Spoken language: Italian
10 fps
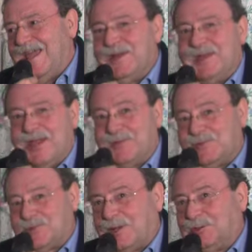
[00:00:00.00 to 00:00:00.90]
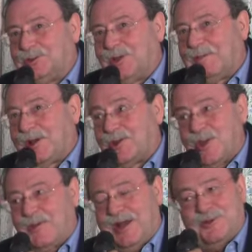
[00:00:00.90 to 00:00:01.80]
e, e, soprattutto la
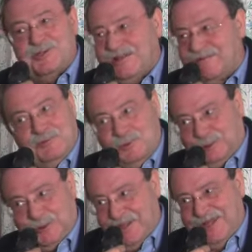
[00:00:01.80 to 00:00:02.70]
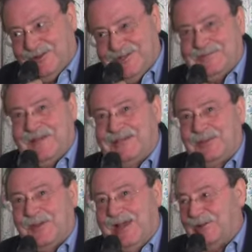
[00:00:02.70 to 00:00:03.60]
manodopera costava molto meno rispetto
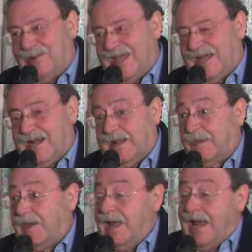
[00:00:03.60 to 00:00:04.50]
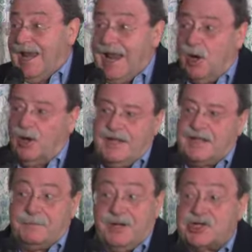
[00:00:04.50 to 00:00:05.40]
a quella odierna. La rocca
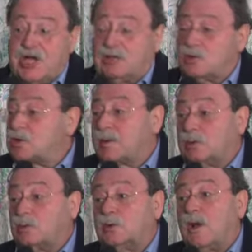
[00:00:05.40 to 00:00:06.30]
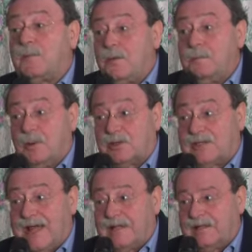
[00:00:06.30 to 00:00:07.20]
del precetto soprattutto è la più
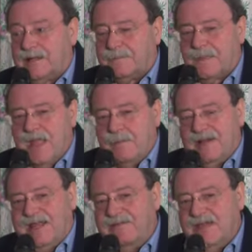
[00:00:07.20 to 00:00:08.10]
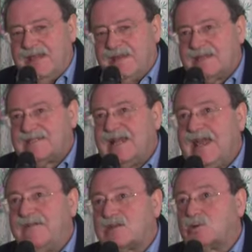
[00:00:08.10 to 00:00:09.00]
importante, perché vede, se
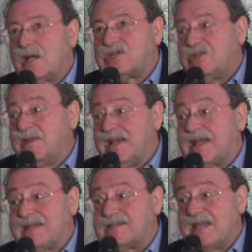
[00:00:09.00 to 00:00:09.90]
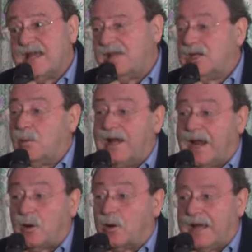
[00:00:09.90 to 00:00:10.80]
lei va sulla cima del castello, di
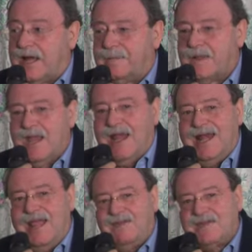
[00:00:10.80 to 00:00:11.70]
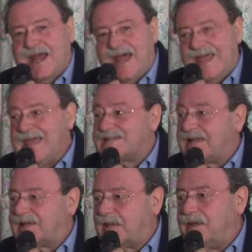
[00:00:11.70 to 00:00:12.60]
quella rocca, lei vedrà
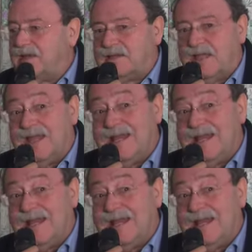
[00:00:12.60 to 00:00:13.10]
esattamente